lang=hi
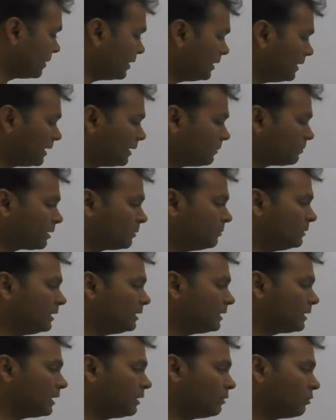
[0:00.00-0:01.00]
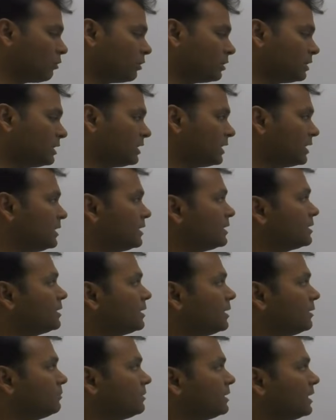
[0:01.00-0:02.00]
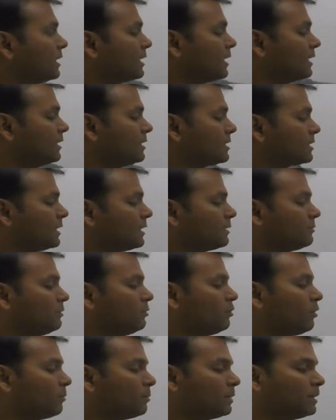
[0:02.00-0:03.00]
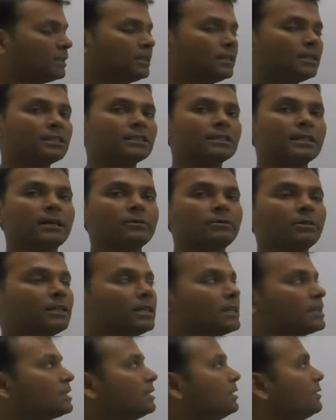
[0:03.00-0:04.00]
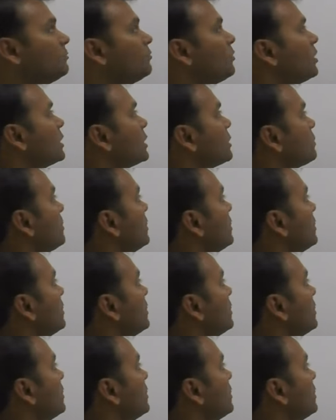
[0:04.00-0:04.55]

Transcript: प्रिंट का मीनिंग क्या है लॉजिकली सेम चेक कर दे इस केस में ऑपरेशन किस टाइप से टेस्ट किए फर्स्ट